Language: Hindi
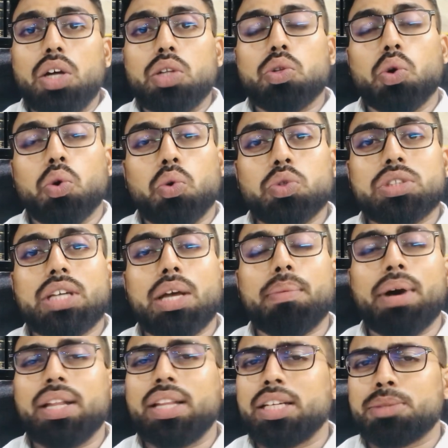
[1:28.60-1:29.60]
तो उसके
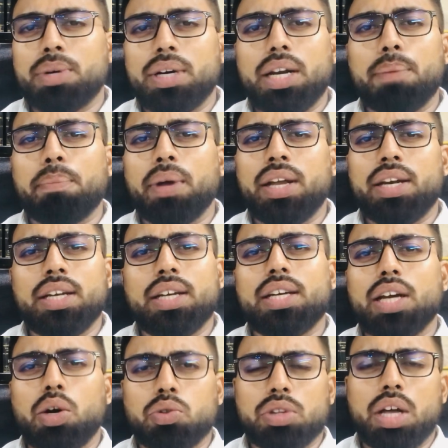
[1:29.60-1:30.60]
बाद हस्बैंड ने पे नहीं
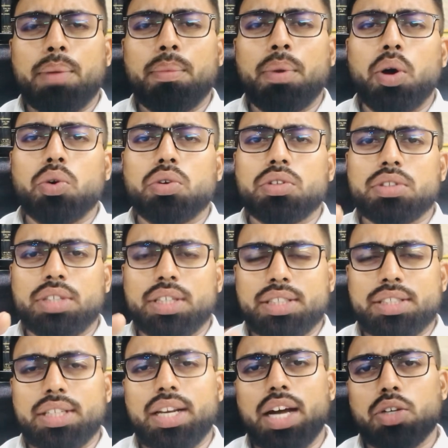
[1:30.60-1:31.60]
किया उतना अमाउंट
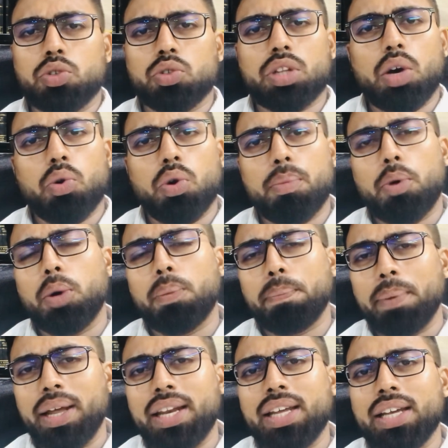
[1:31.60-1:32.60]
सिक्सटी लाख जो था वो अमाउंट
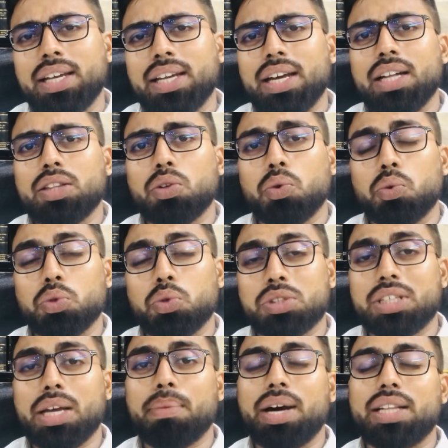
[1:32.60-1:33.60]
पे नहीं किया तो
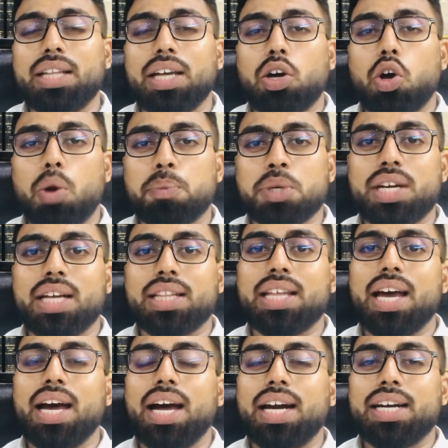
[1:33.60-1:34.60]
उसके बाद एक ऑप्शन
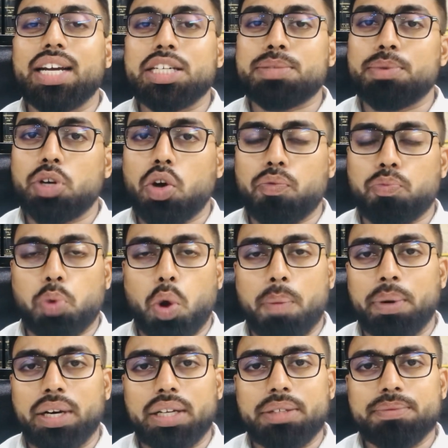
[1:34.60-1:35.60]
आता है अटैचमेंट ऑफ
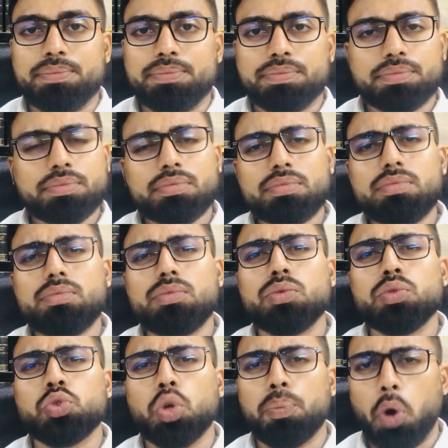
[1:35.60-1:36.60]
प्रॉपर्टी
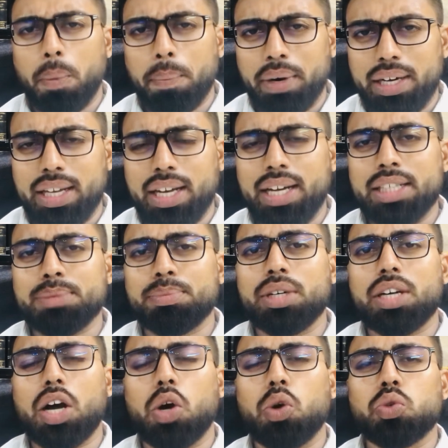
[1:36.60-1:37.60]
जो प्रॉपर्टी है
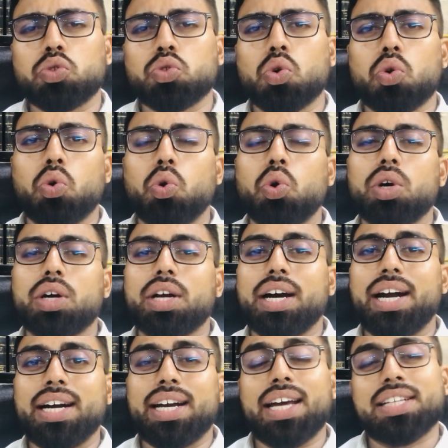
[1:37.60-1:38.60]
हस्बैंड का उसको कोर्ट
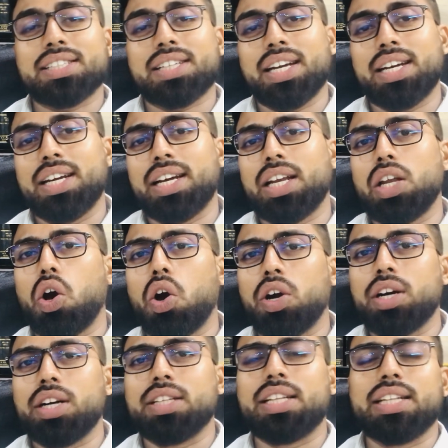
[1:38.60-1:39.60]
अटैच करने के लिए
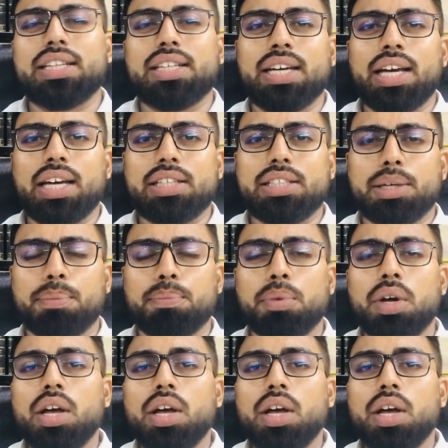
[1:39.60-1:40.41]
ऑर्डर देती है जब